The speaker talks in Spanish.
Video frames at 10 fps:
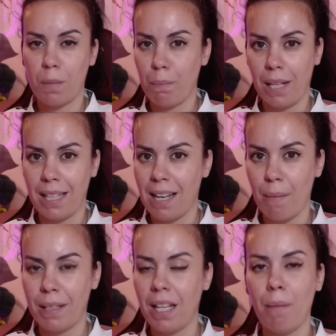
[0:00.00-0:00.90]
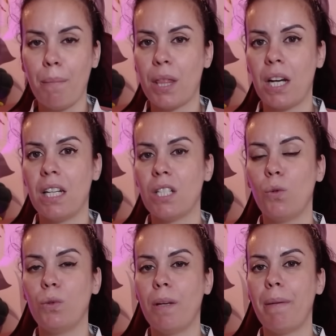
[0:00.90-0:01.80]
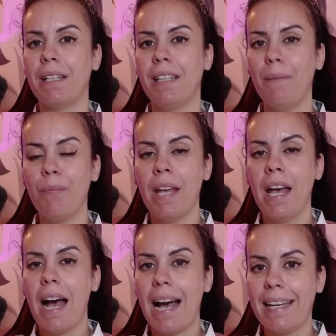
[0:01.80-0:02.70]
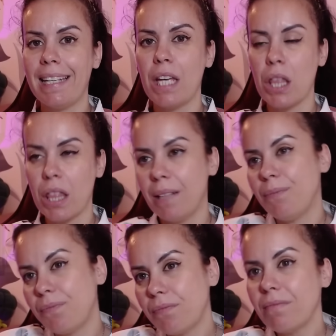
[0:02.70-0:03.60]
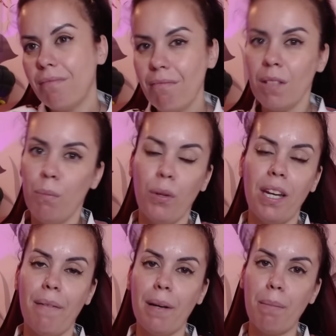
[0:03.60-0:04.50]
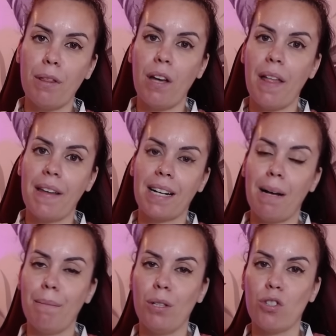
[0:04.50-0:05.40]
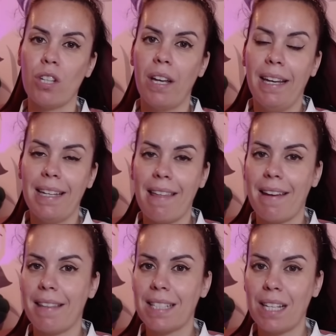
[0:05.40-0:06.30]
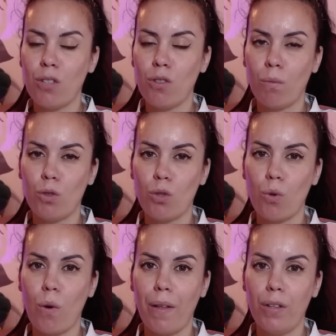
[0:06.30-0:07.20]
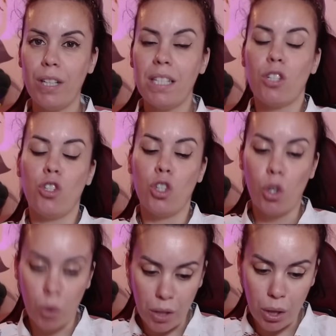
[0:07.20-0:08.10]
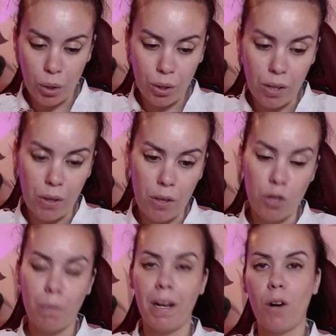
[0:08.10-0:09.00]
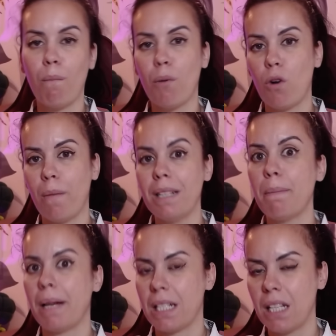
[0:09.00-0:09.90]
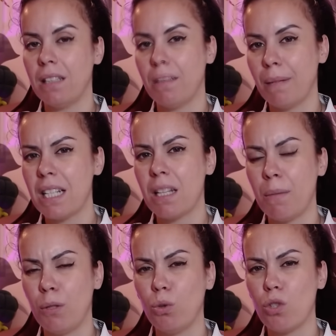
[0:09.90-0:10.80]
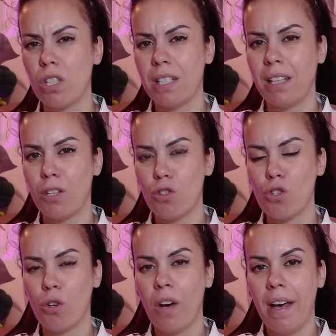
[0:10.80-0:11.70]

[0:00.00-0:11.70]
es prácticamente al empezar la segunda parte, ahí quizá podría haber empezado a dar cambios y a dar descanso a muchos jugadores, no lo hizo, decidió esperar un poco más, bastante más, hasta el minuto 68.